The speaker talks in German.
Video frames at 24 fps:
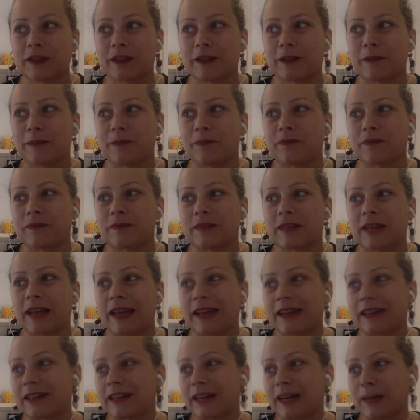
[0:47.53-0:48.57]
Ähm,
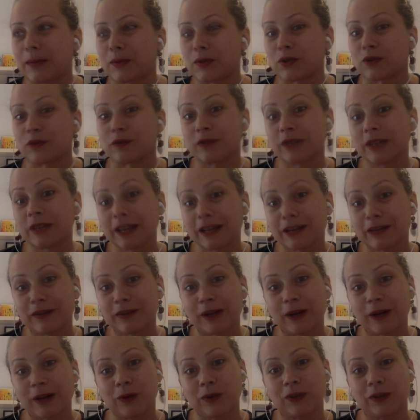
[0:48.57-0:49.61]
andere haben schon viele
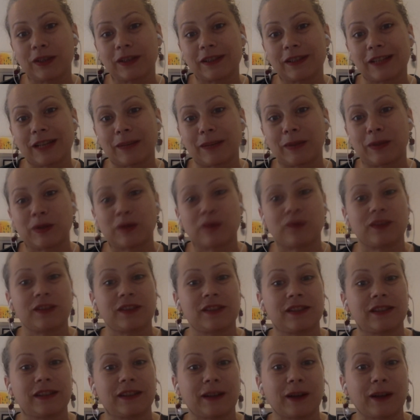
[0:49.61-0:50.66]
Erfahrungen gesammelt und
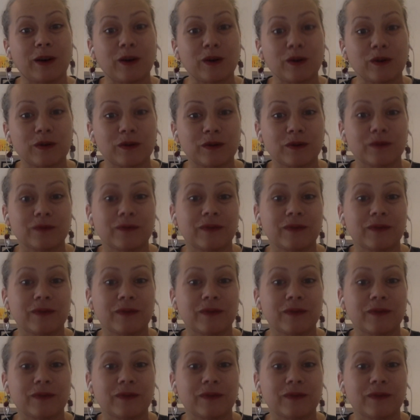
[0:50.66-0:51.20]
wissen genau,